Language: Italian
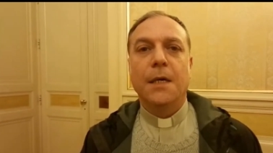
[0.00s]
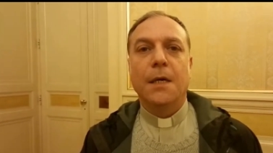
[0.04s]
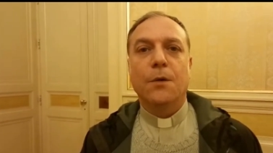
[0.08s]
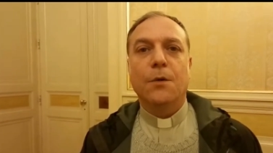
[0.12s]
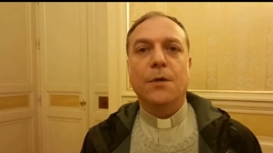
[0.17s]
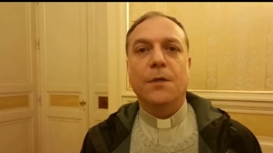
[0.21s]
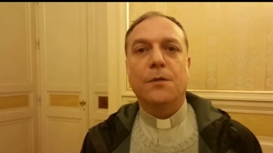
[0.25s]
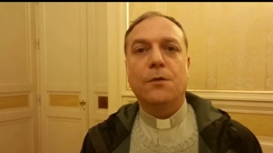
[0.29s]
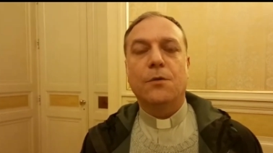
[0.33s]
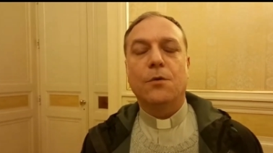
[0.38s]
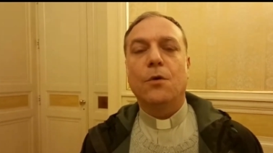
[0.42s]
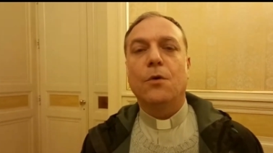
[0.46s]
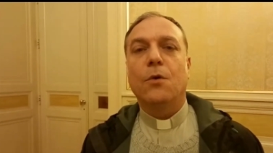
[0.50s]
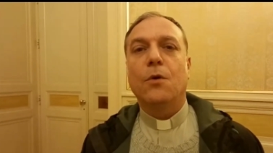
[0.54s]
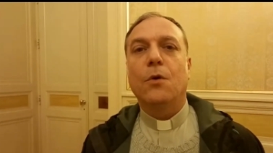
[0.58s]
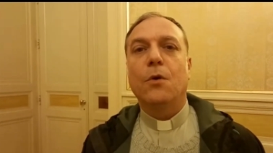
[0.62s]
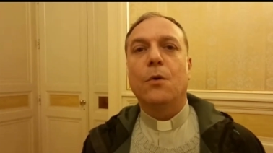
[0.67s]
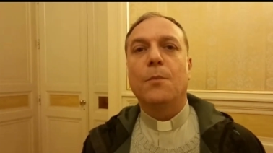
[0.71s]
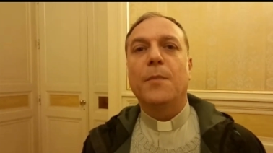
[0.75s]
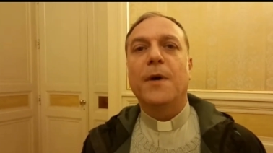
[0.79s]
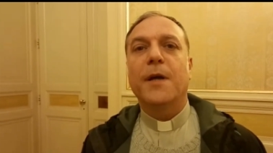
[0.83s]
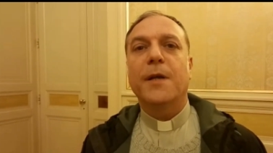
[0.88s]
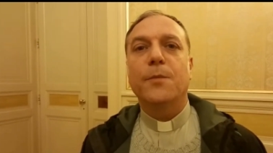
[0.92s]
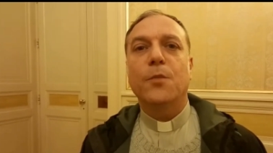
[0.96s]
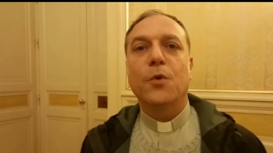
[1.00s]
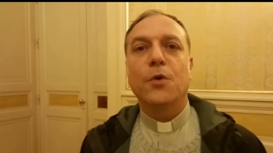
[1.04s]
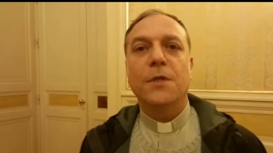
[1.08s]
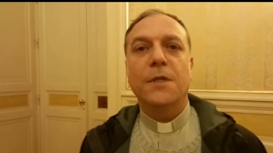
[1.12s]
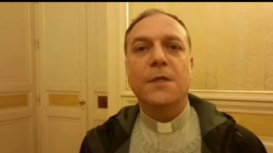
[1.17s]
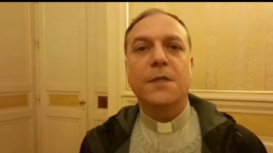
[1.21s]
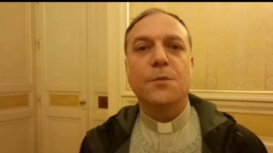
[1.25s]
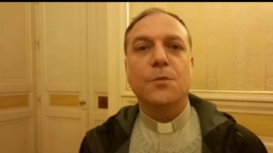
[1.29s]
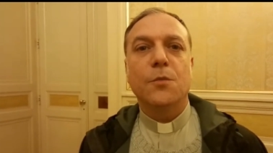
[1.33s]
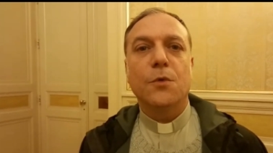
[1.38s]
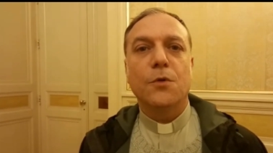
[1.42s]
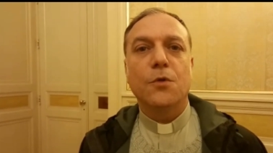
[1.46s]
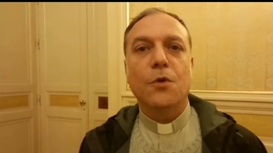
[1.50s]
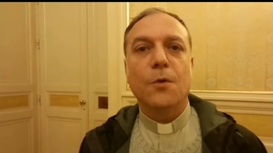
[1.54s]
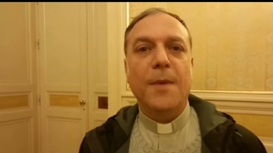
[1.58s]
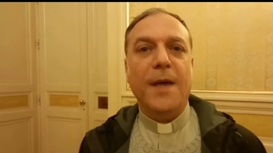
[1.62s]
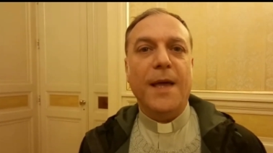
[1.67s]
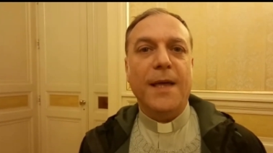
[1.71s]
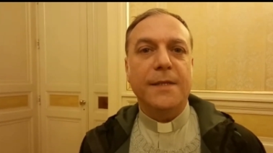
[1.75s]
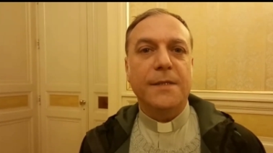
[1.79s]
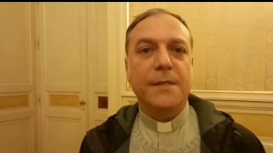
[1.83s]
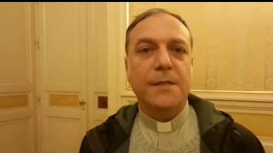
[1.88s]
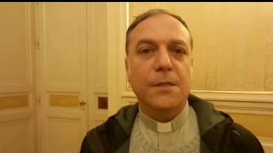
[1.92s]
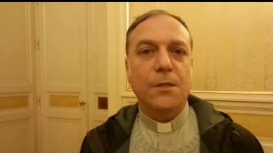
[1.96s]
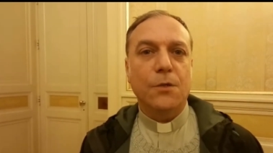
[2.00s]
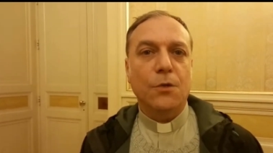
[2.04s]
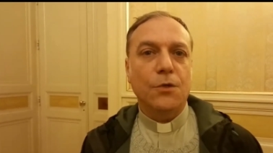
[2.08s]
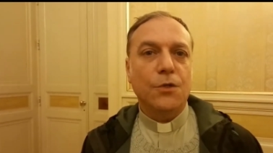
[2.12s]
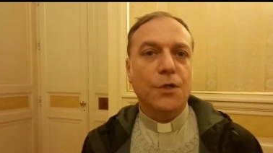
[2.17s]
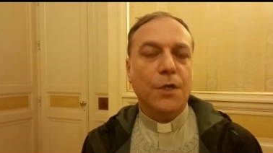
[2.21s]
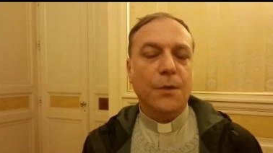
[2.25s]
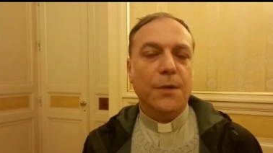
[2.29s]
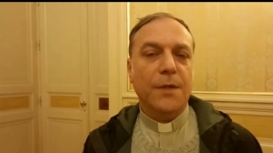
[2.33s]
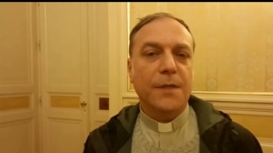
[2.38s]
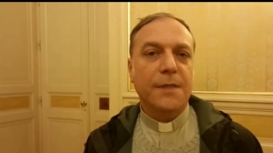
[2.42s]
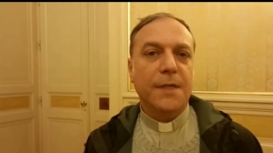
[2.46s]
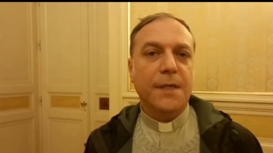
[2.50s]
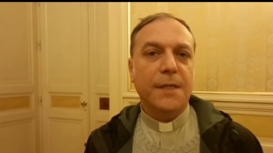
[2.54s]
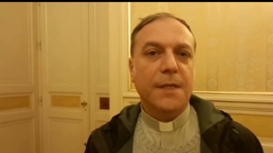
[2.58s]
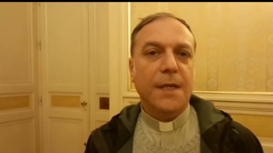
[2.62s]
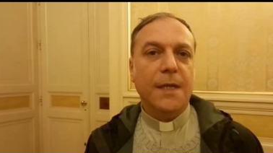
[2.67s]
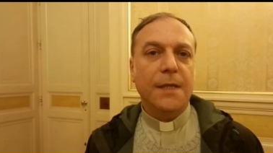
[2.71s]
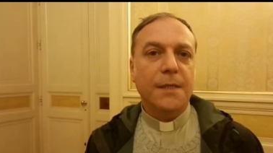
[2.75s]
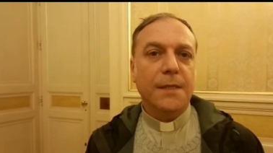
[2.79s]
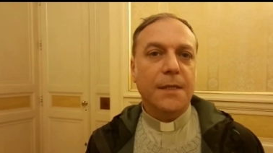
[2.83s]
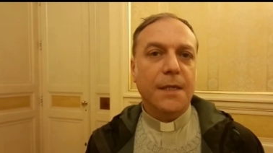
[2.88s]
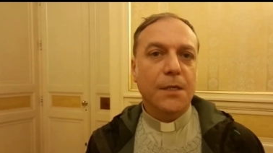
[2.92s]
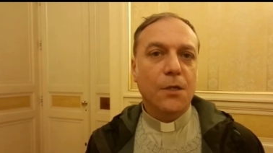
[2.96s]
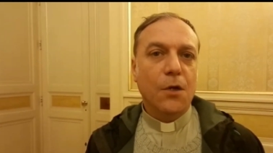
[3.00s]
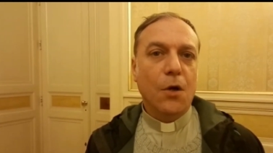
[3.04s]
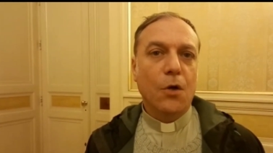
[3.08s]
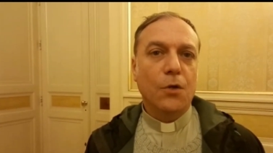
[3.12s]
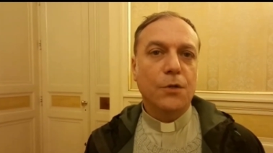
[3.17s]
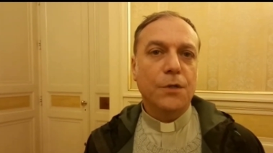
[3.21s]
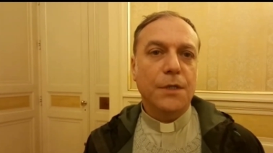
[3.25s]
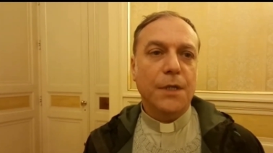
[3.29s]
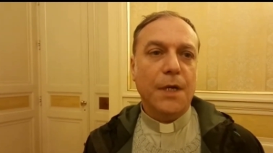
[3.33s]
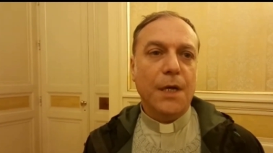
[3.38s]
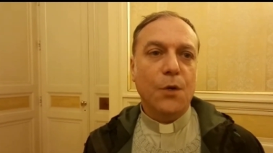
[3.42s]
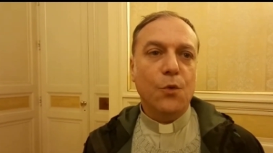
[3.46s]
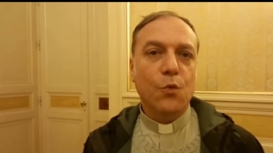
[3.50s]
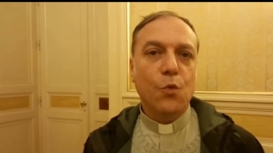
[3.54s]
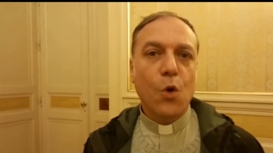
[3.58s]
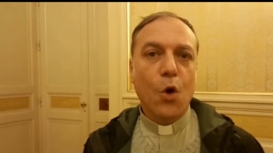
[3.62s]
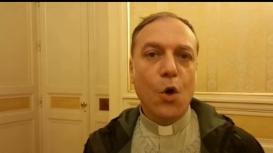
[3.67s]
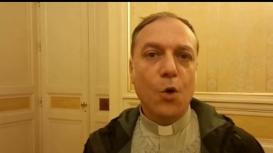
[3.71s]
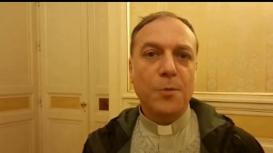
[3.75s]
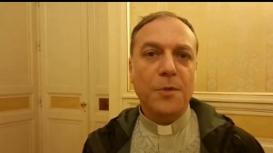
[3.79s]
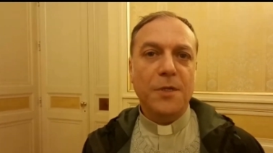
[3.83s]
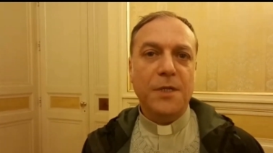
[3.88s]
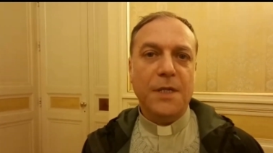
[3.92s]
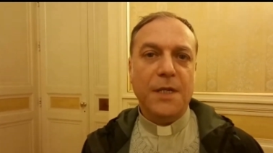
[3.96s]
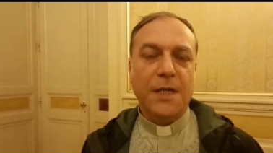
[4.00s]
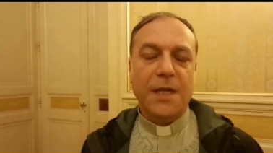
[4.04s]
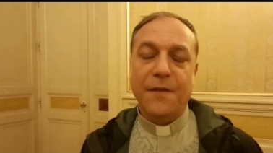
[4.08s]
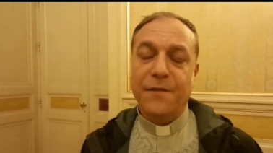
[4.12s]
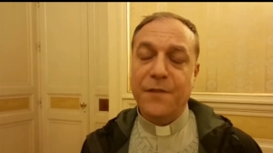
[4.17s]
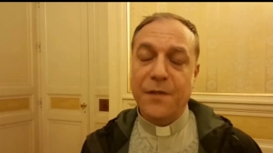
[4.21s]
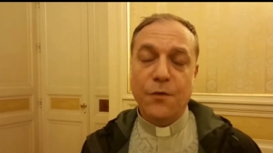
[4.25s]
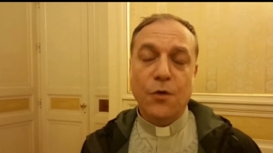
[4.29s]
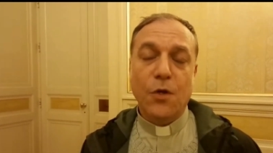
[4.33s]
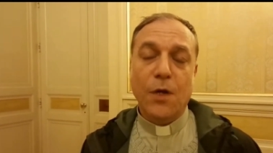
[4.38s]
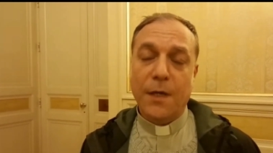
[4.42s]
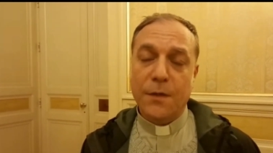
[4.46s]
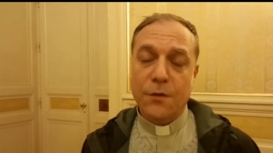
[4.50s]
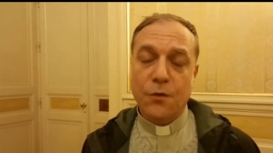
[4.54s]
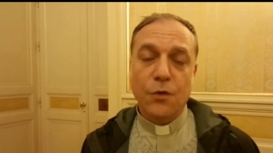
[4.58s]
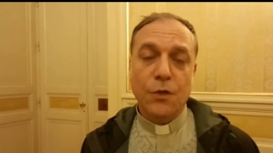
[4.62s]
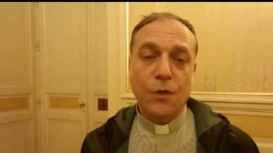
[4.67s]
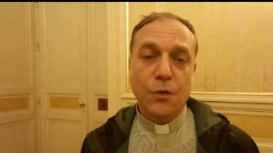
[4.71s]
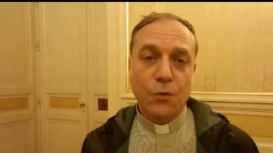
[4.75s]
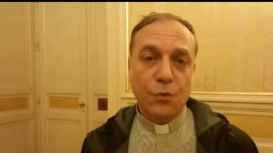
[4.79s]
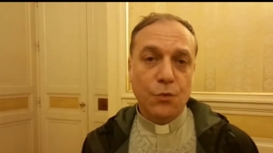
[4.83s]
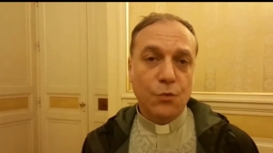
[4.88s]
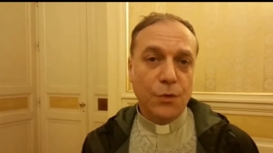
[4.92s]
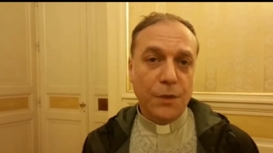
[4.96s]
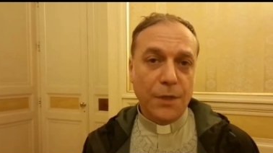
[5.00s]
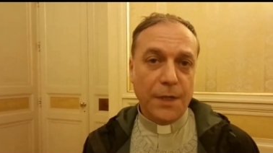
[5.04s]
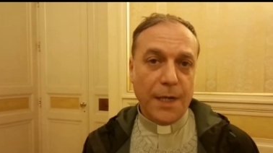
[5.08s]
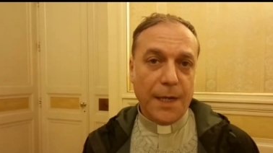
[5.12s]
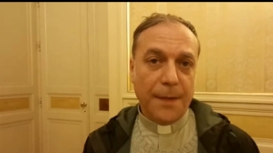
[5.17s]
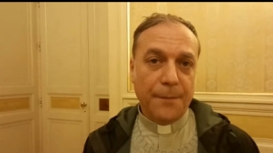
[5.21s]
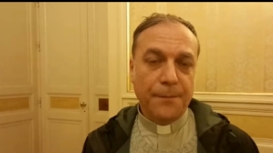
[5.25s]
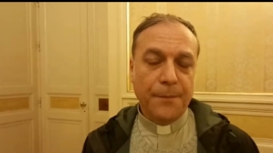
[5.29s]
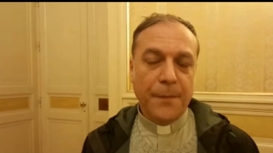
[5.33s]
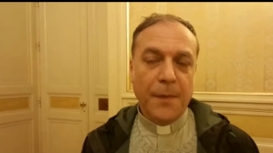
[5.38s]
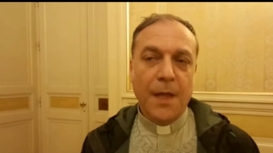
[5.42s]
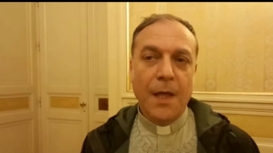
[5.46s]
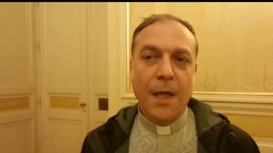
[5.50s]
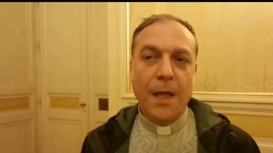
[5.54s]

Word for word: questo barbonismo domestico, cioè queste tante donne e uomini che vivono la solitudine